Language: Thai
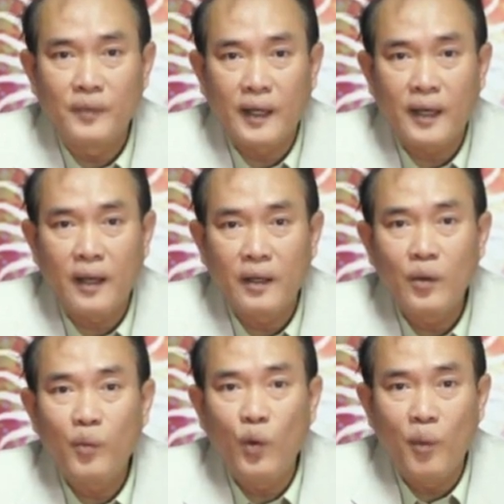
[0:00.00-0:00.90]
รายการที่
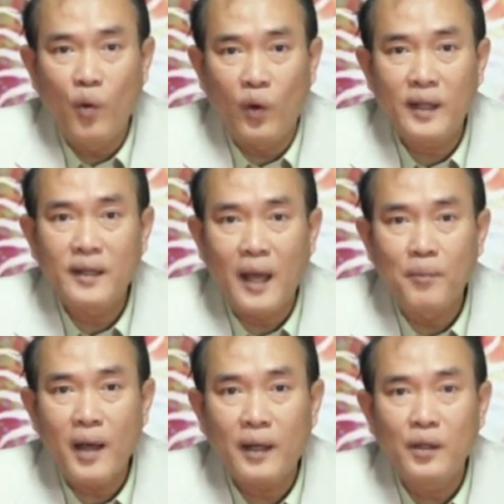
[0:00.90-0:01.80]
รวบรวมโหราจาร
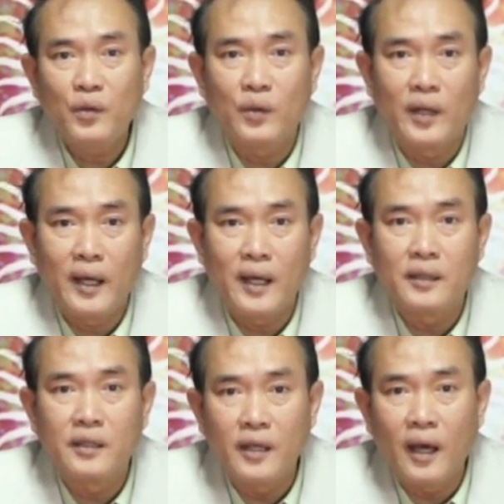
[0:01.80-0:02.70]
ย์มากที่สุดในเอ
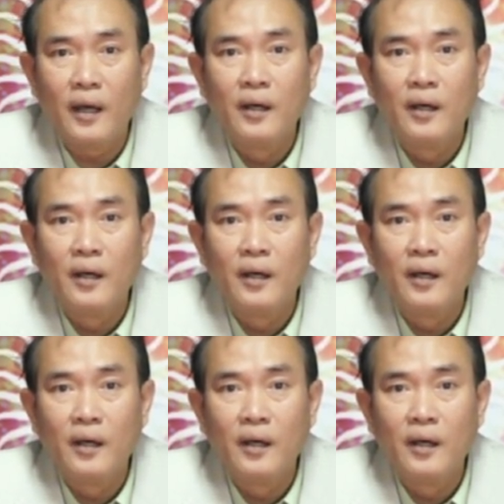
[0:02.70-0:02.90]
เชีย